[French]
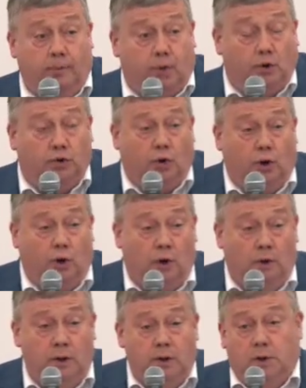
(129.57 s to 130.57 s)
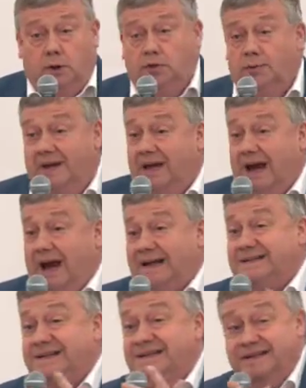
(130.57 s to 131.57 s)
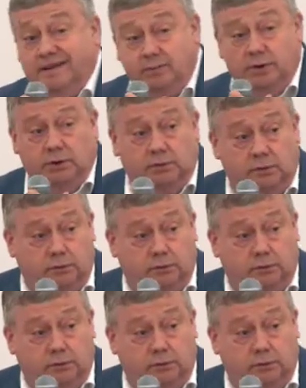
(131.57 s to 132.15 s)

procurant de manière accessible,